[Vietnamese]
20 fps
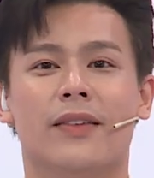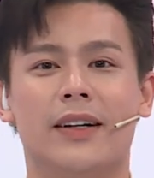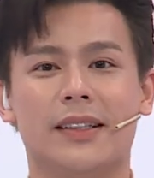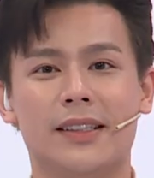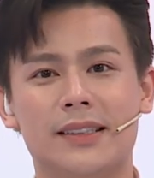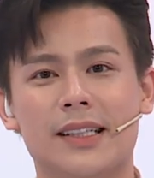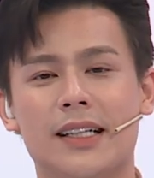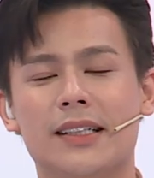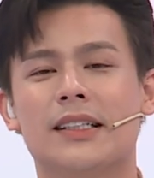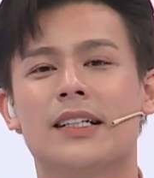Và
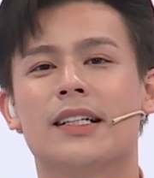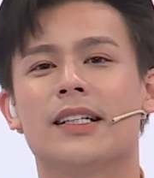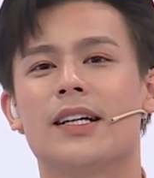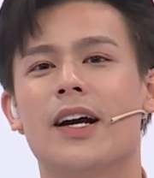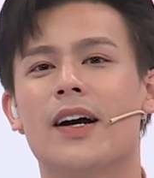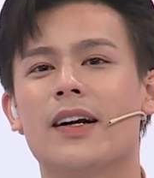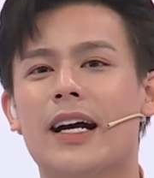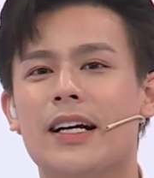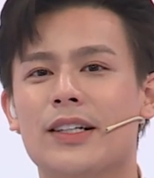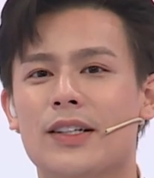chương trình
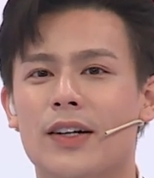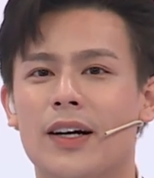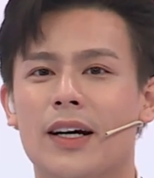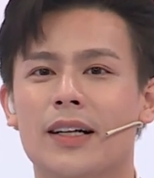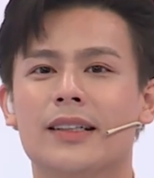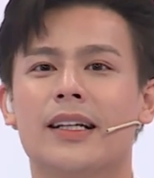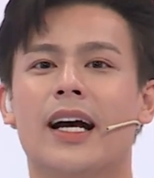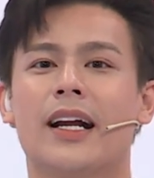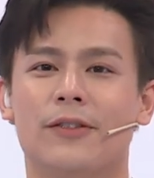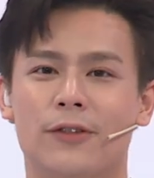do Đài Truyền
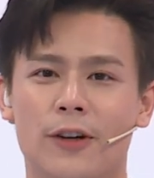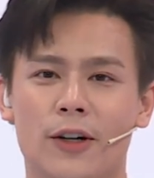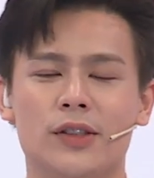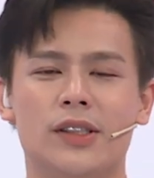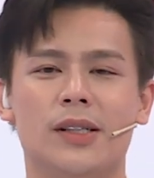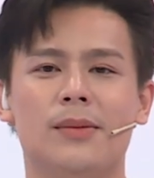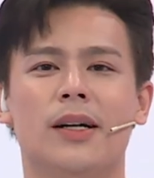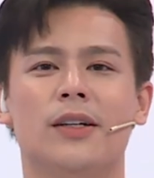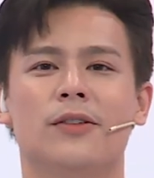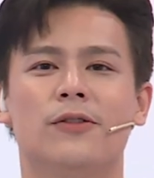hình Thành phố Hồ
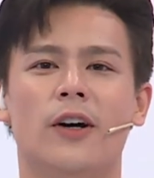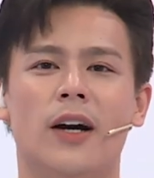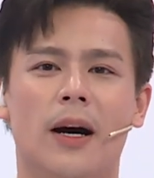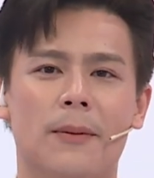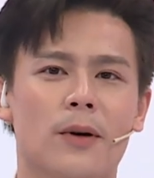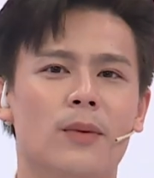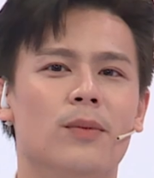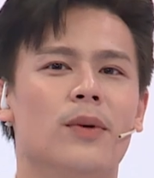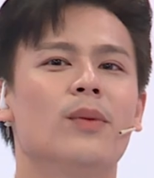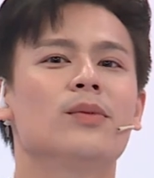Chí Minh phối
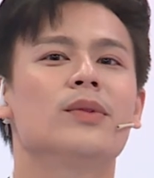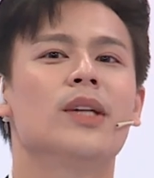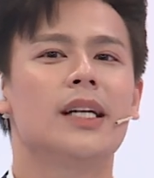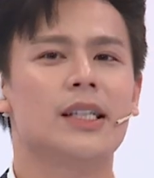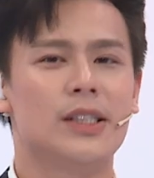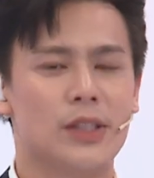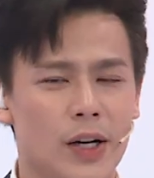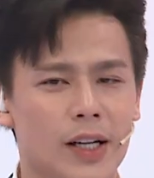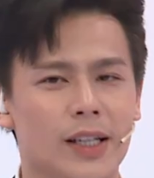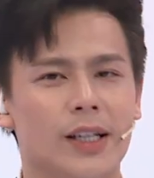hợp cùng công
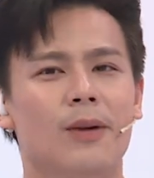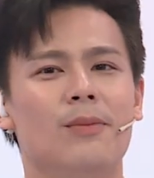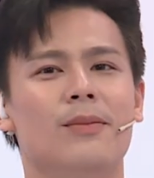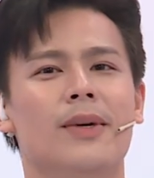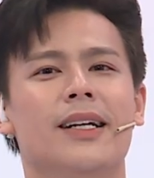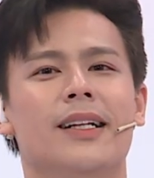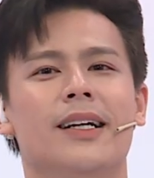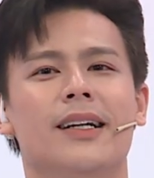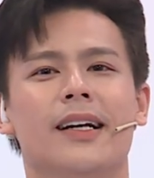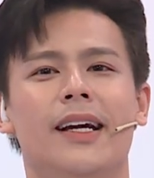ty truyền thông
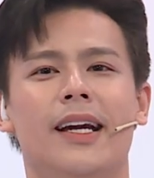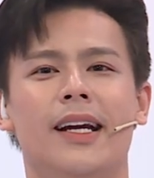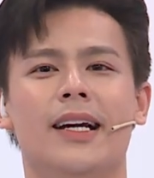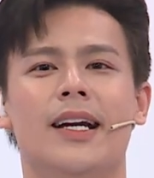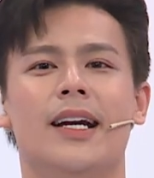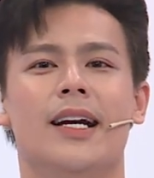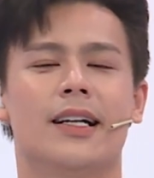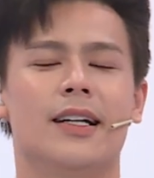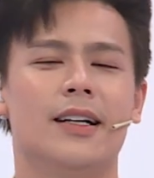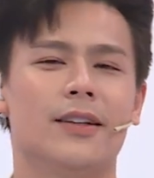BEE thực hiện,
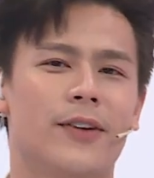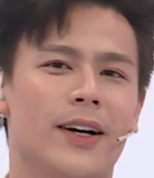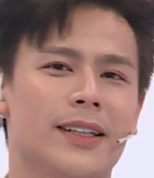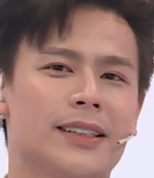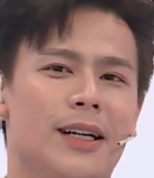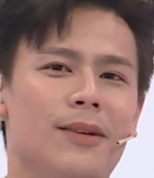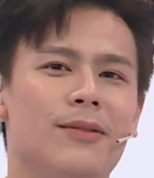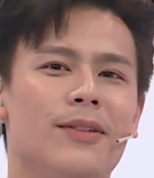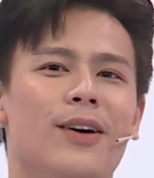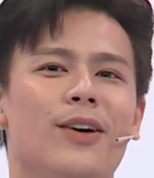được phát
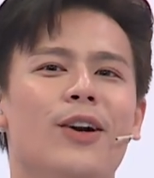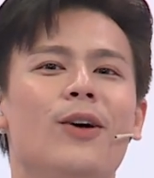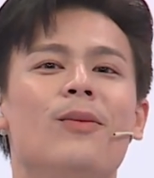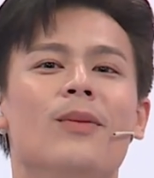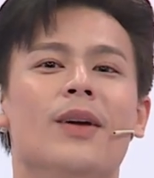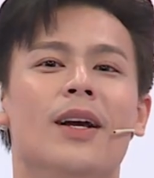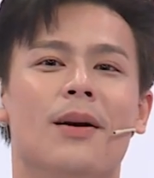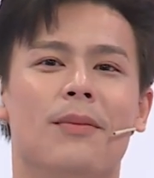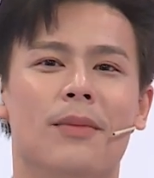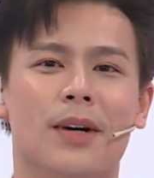sóng vào lúc
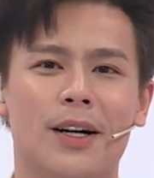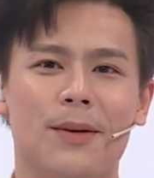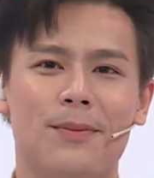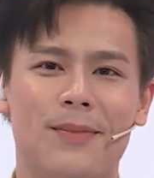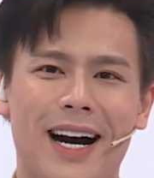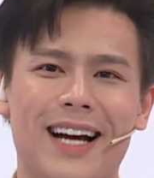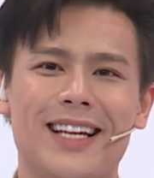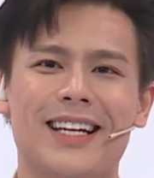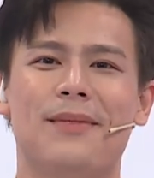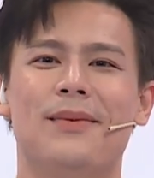
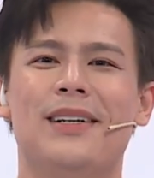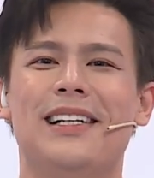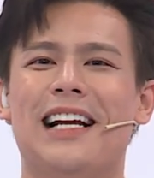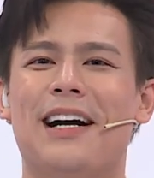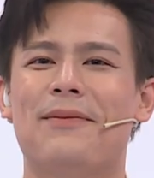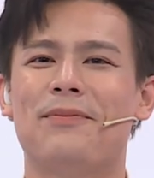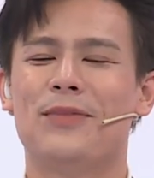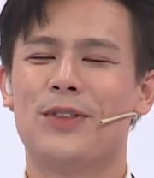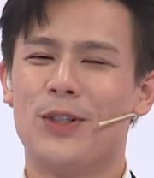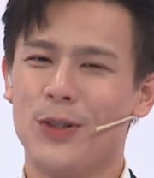13h15
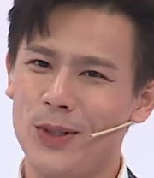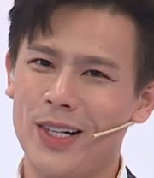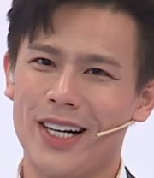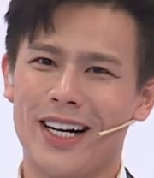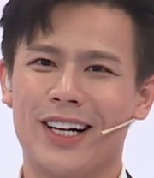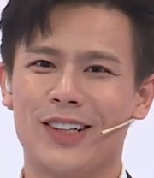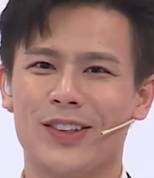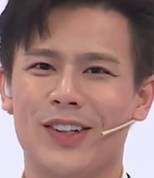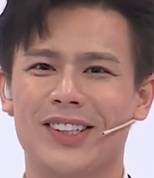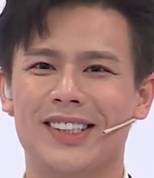chủ nhật
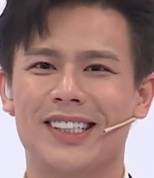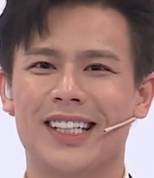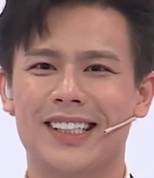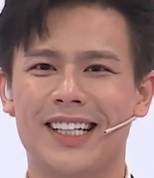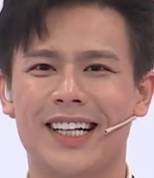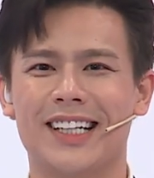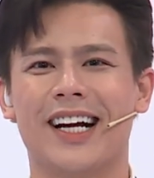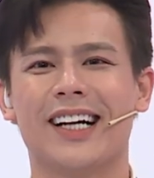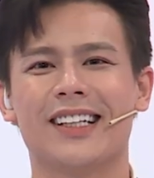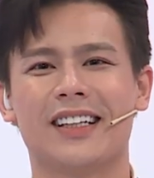hàng tuần trên
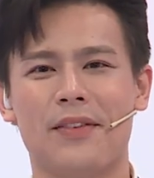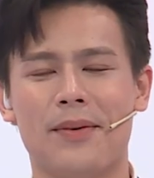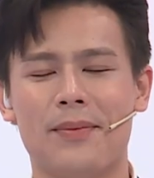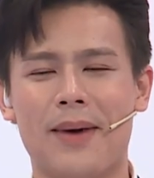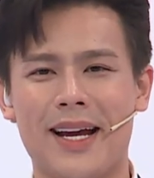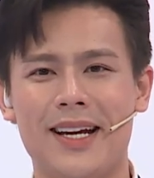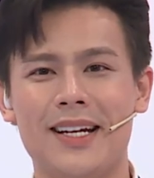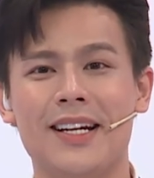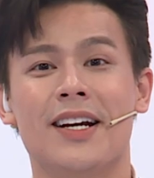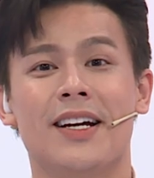kênh
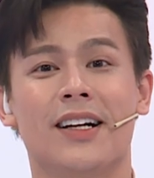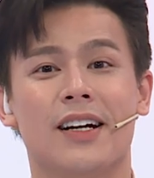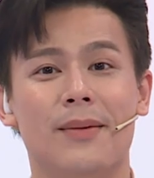HTV7.